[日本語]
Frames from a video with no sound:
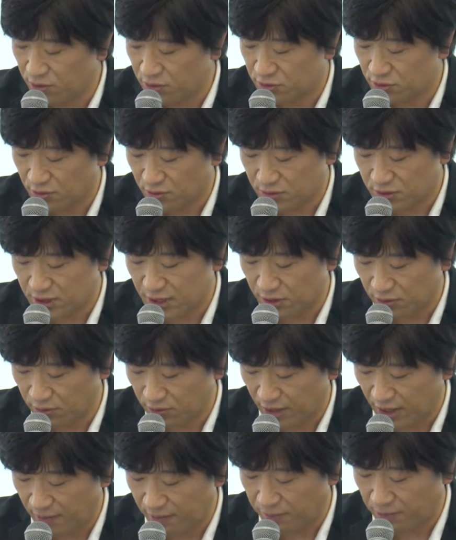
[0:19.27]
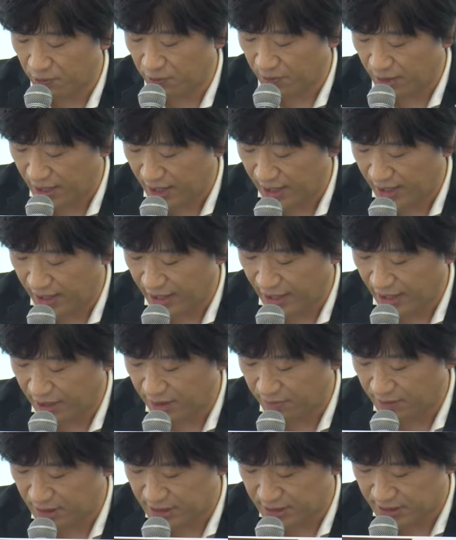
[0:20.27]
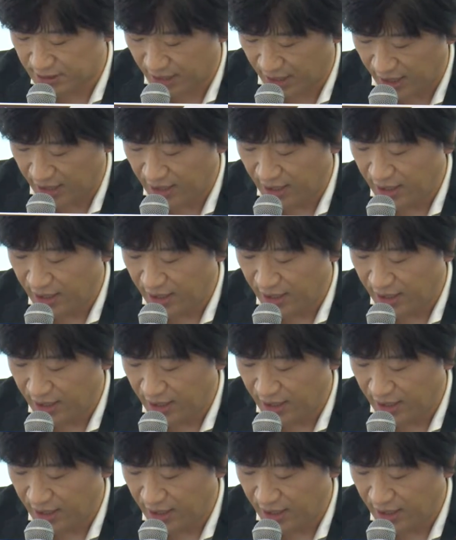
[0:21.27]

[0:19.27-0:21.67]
取得したという発表が、えー、ありました。